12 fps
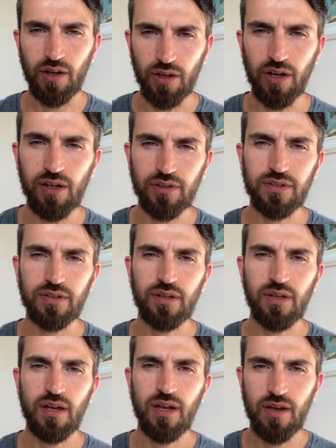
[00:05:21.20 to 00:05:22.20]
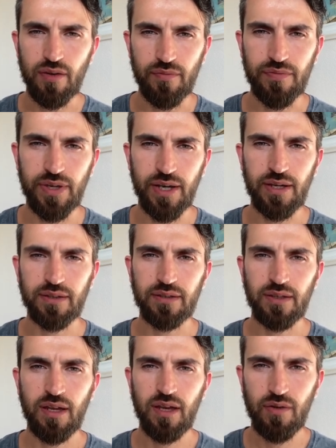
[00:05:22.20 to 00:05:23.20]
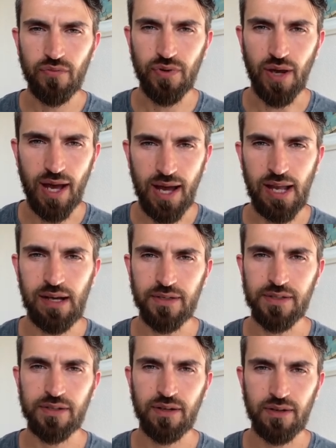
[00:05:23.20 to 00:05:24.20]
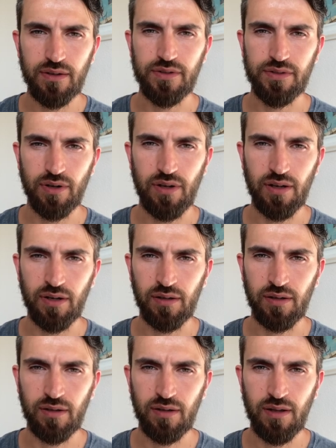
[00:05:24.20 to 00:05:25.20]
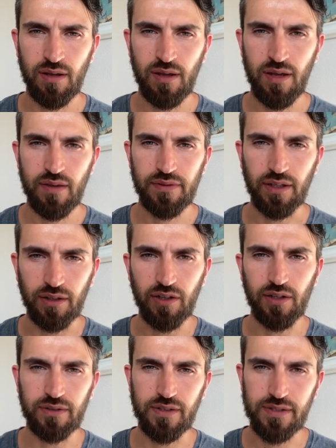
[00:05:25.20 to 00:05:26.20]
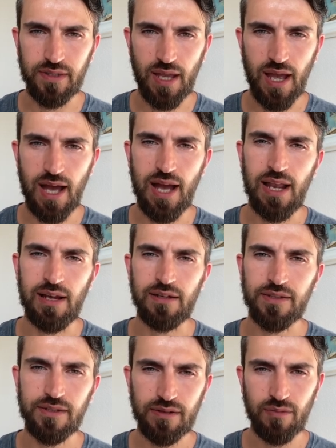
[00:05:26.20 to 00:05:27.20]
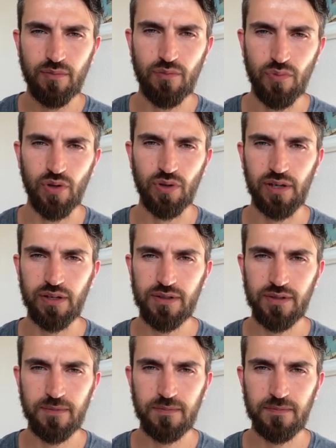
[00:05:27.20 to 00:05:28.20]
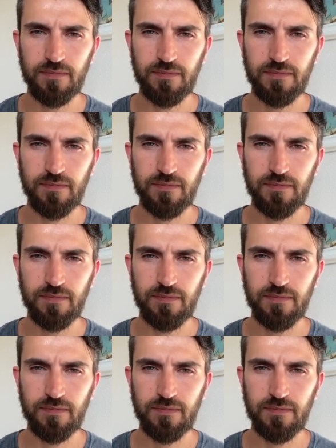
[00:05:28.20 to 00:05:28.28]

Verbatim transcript: Gott wird sorgen für alles sorgen, denn Gott ist alles möglich.